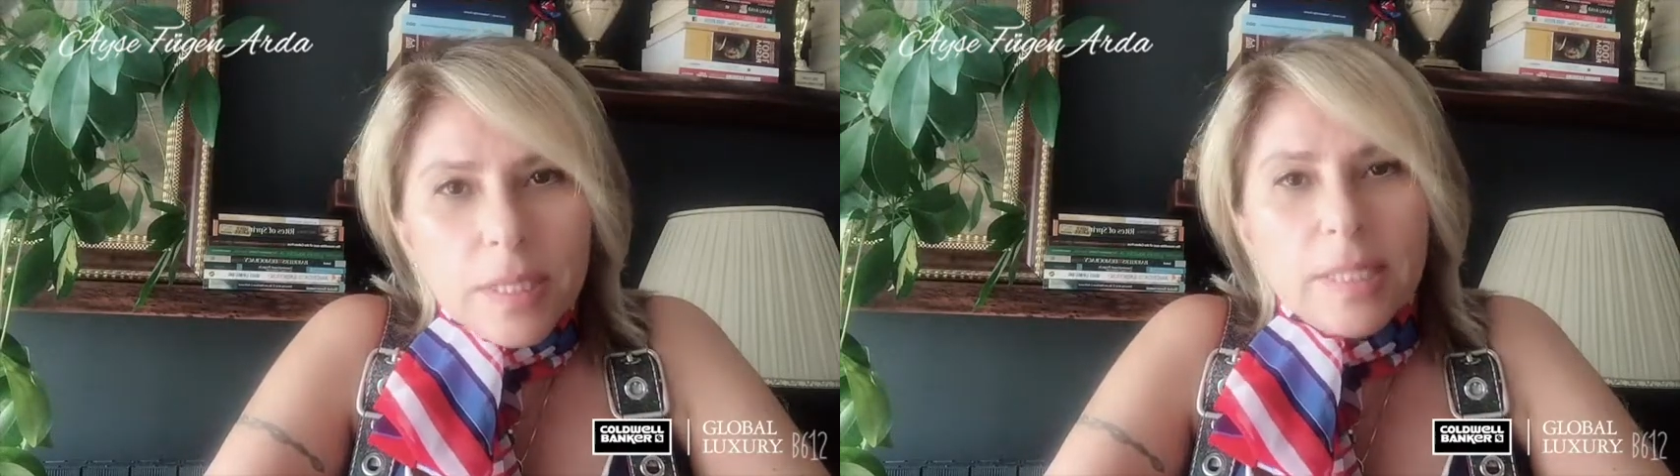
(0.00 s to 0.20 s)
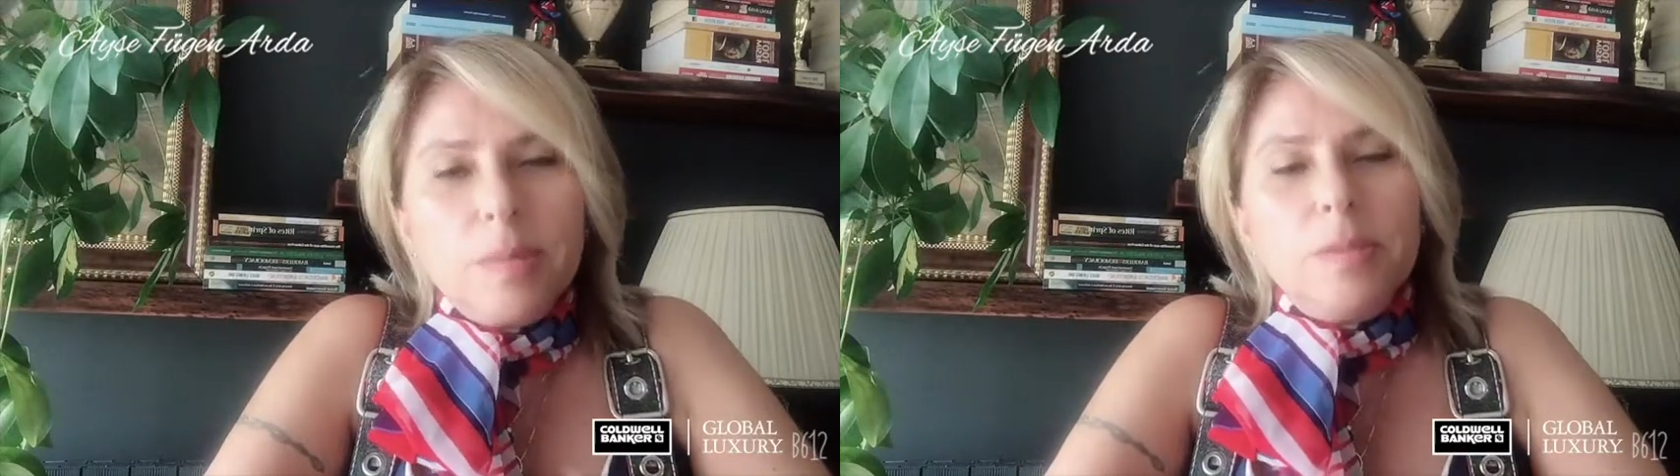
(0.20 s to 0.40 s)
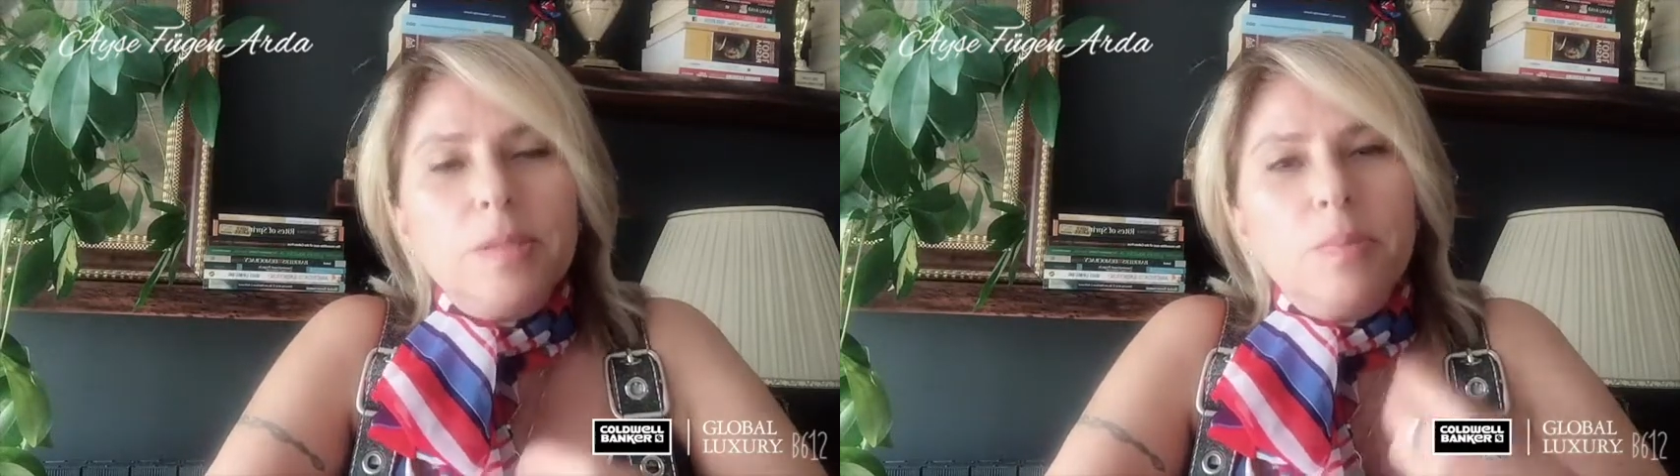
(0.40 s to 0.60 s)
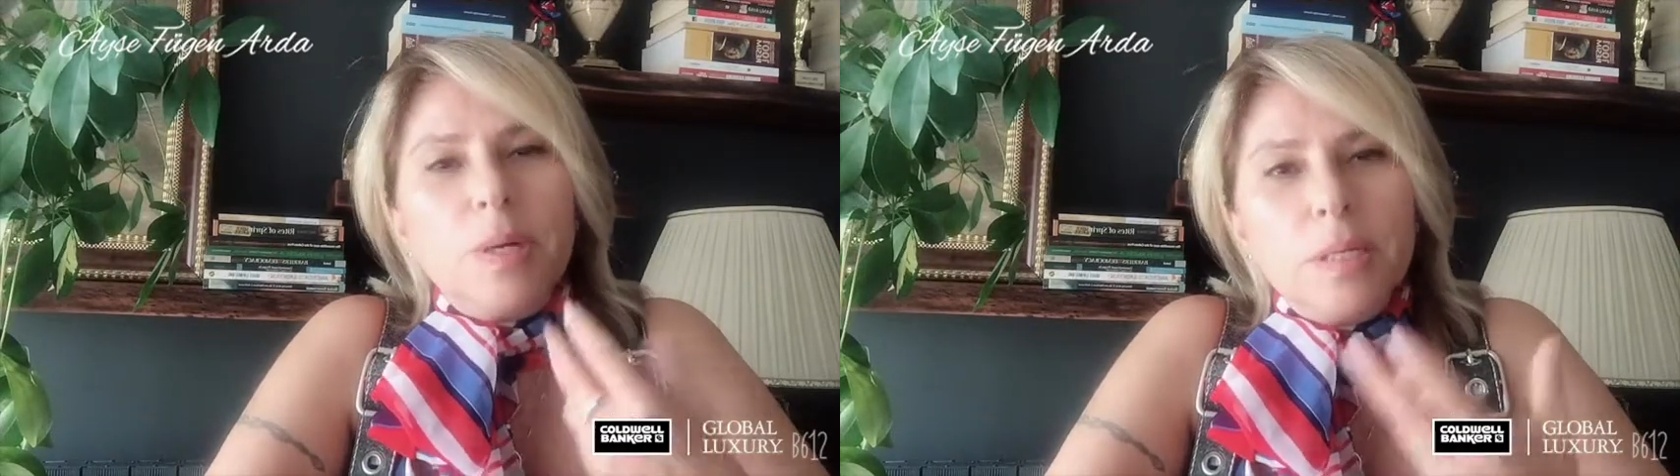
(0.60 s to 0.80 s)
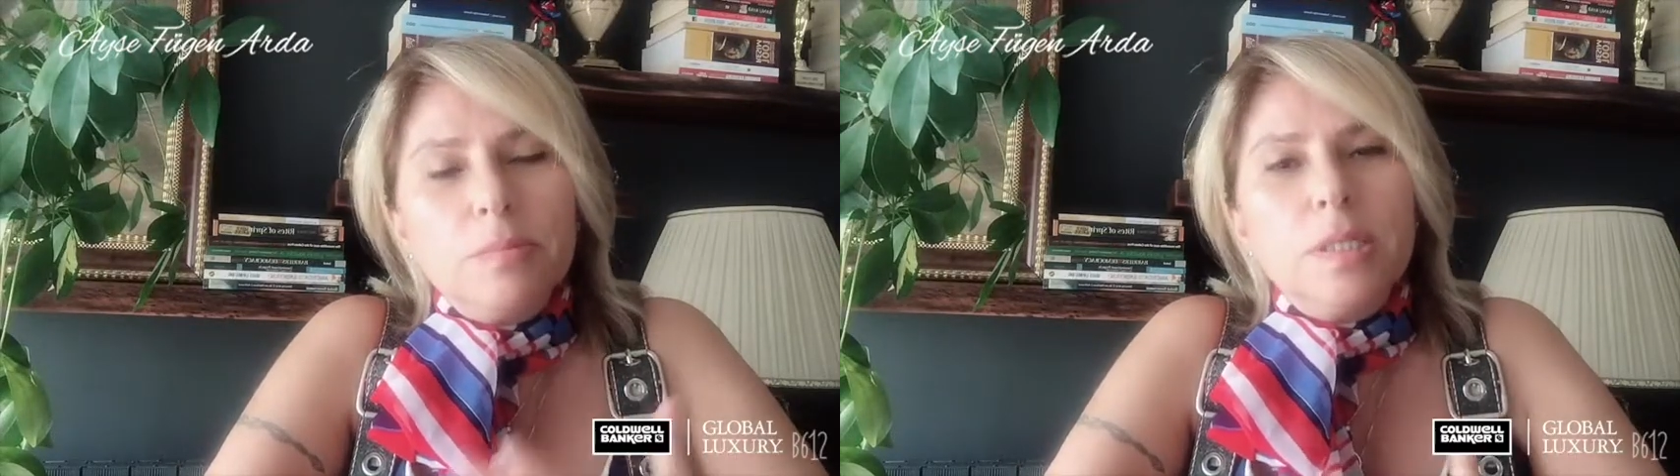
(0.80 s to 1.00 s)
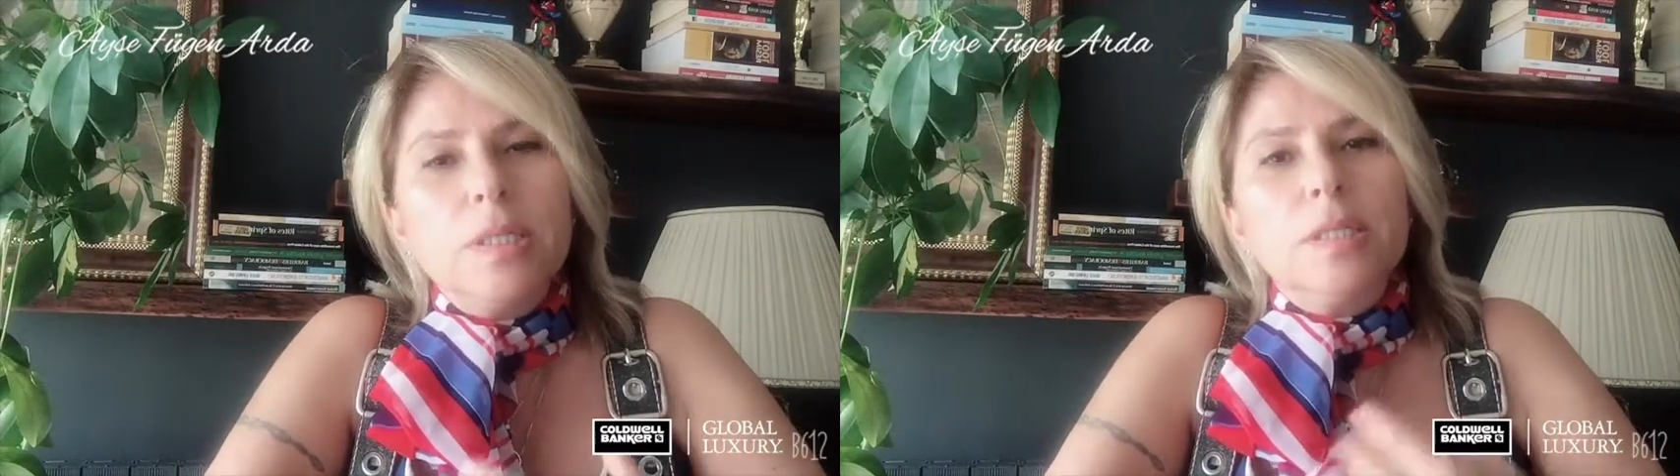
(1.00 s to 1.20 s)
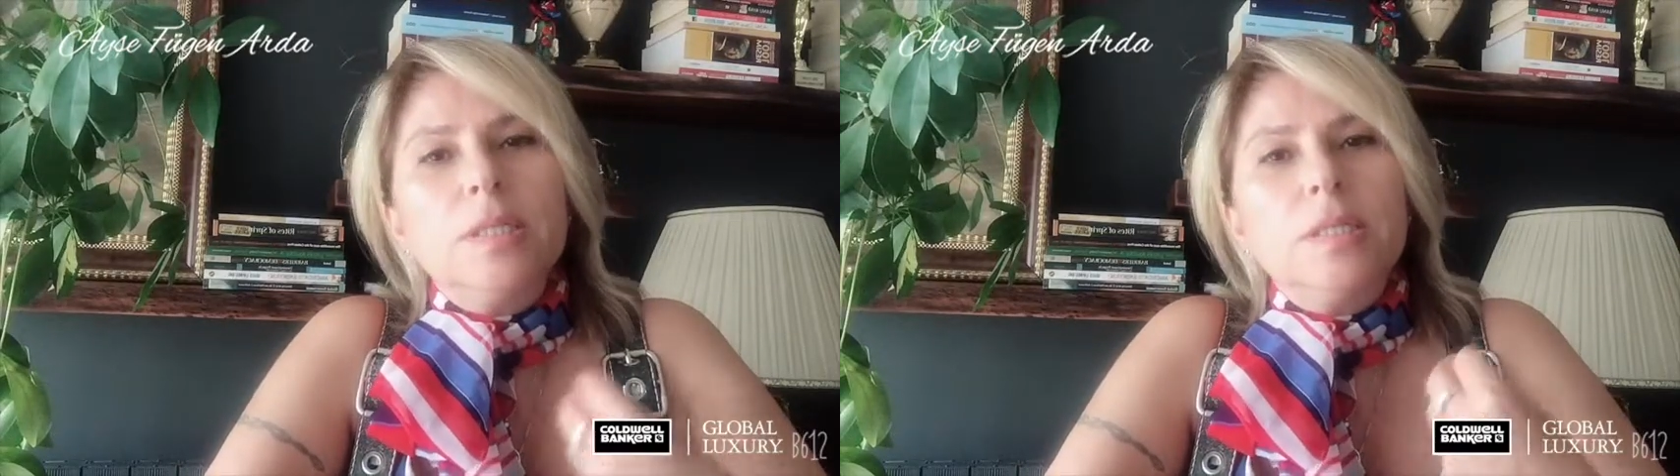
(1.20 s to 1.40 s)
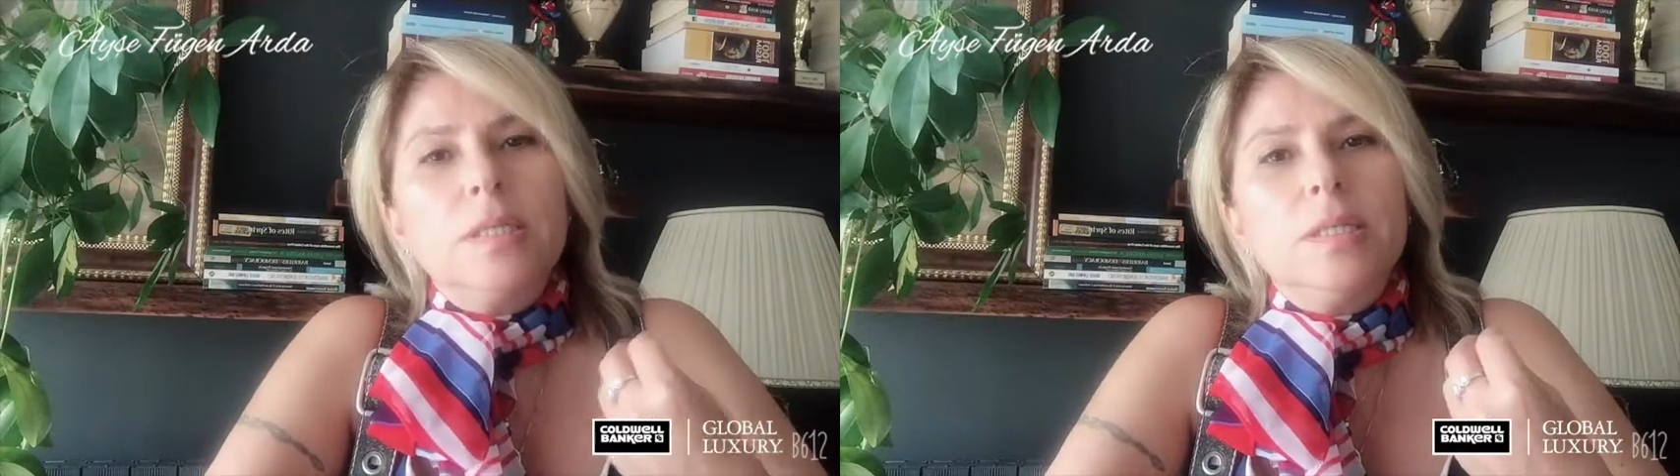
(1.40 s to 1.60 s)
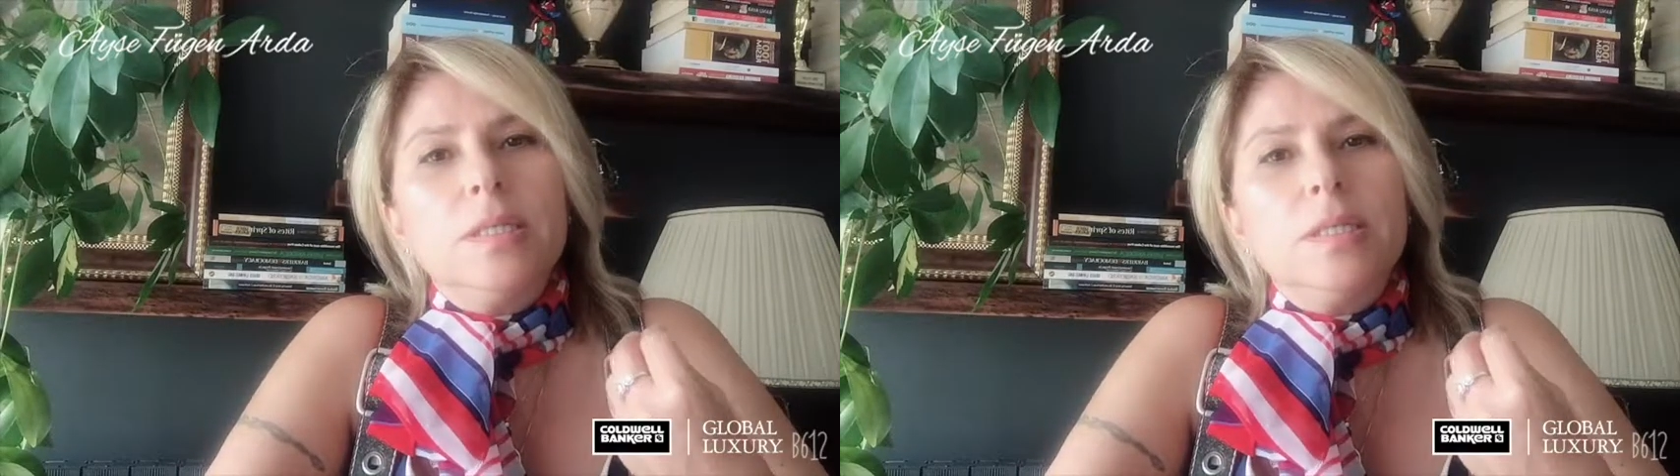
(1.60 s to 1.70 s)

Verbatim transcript: dediğimiz bakımlı,